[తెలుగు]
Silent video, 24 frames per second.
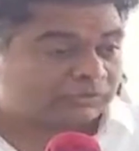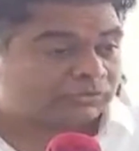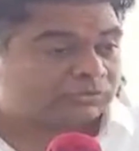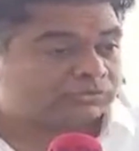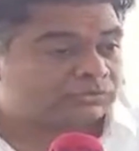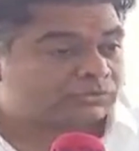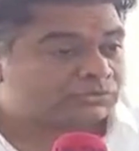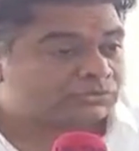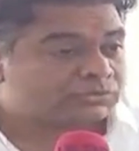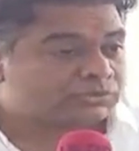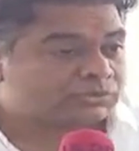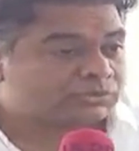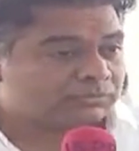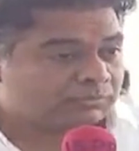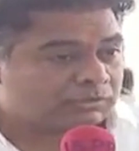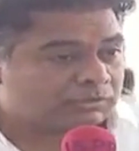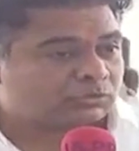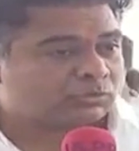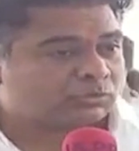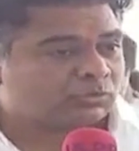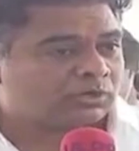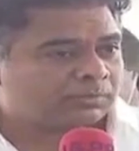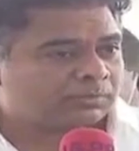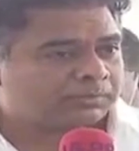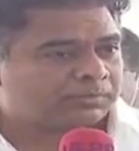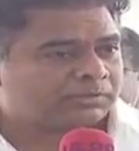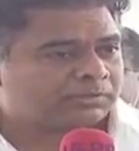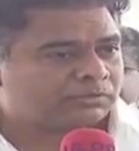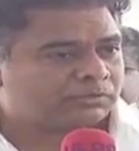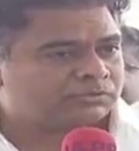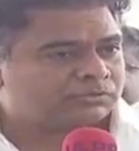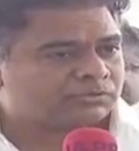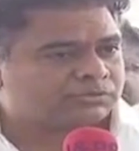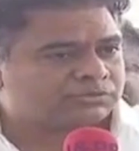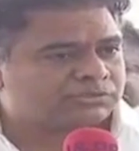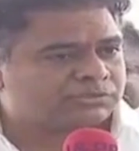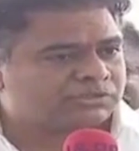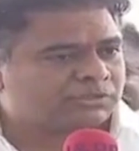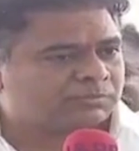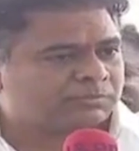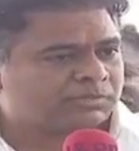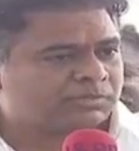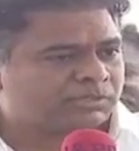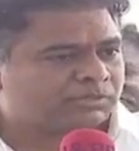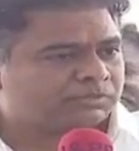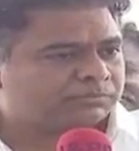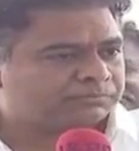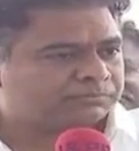వచ్చింది మెతుకు అనే పదం నుంచి వచ్చింది
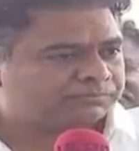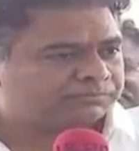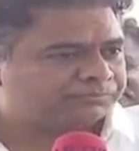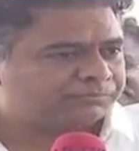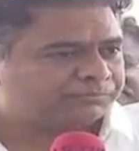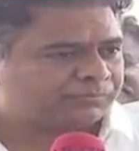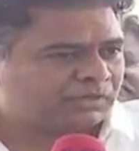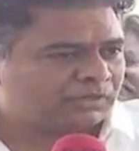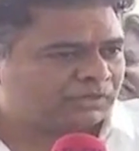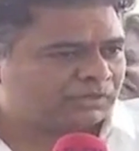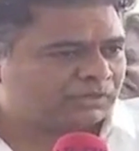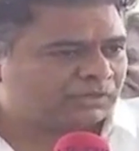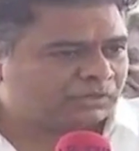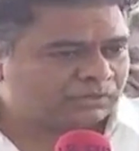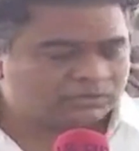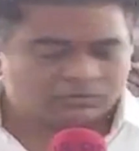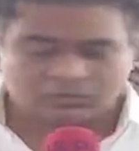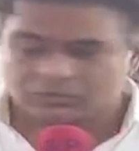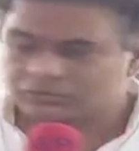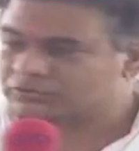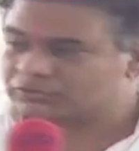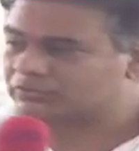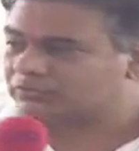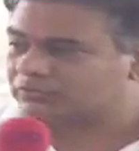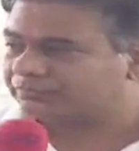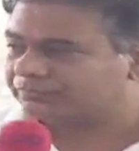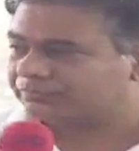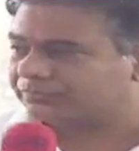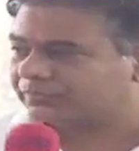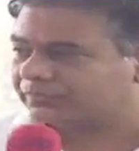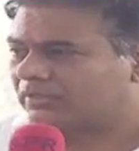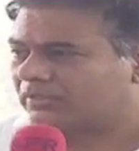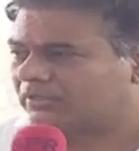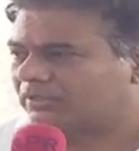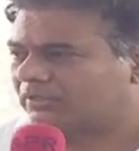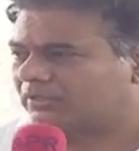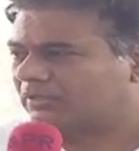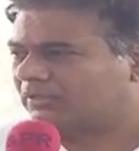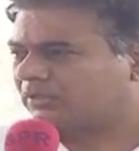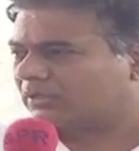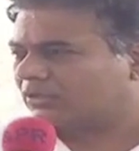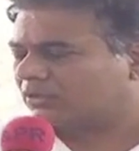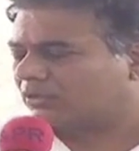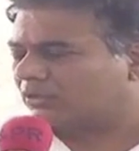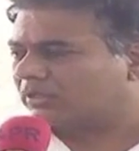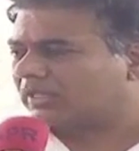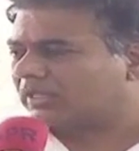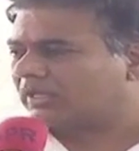మెదక్ ఈరోజు
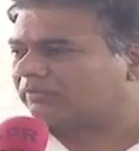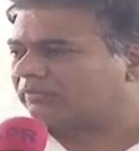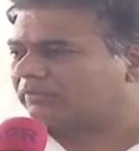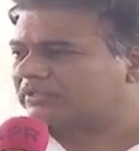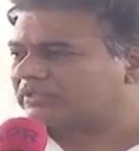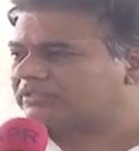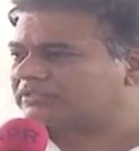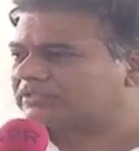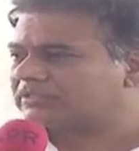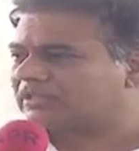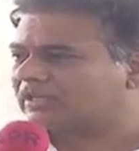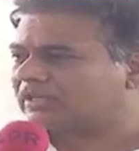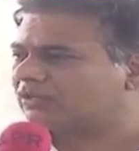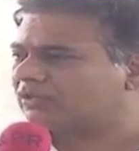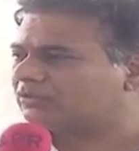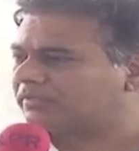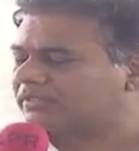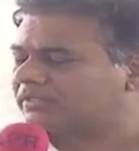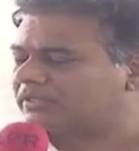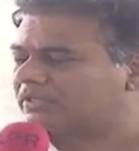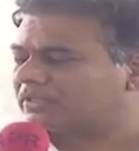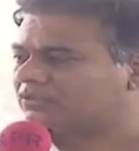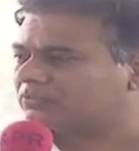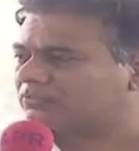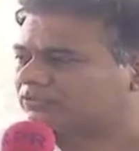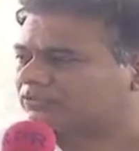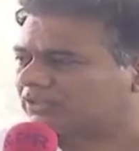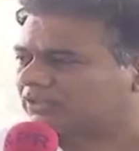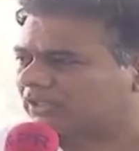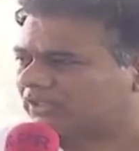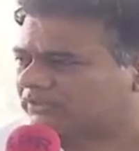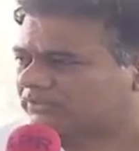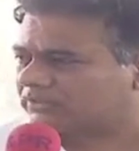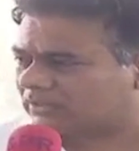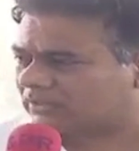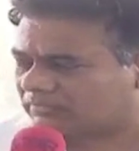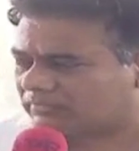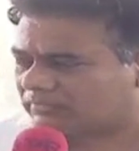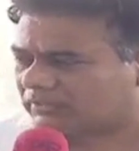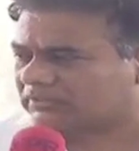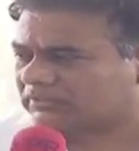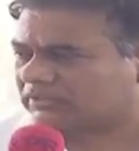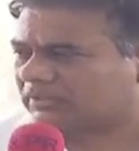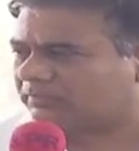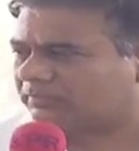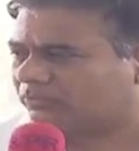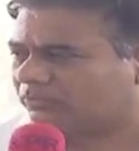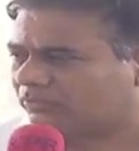గోదావరి జలాలు మెదక్ను ముద్దాడిన తర్వాత
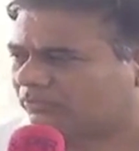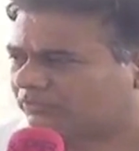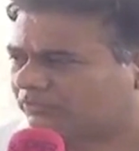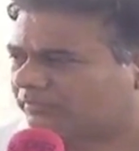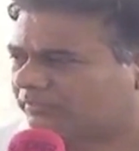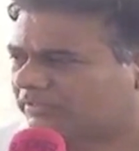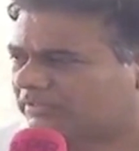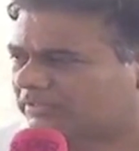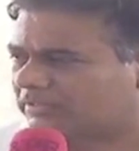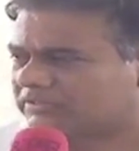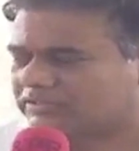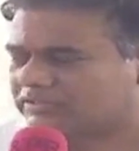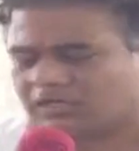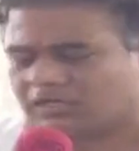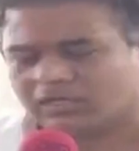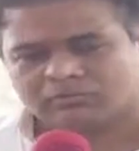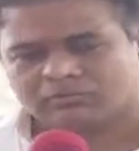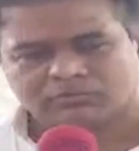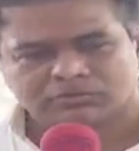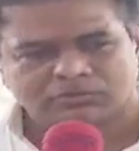పూర్వ మెదక్ జిల్లాను ముద్దాడిన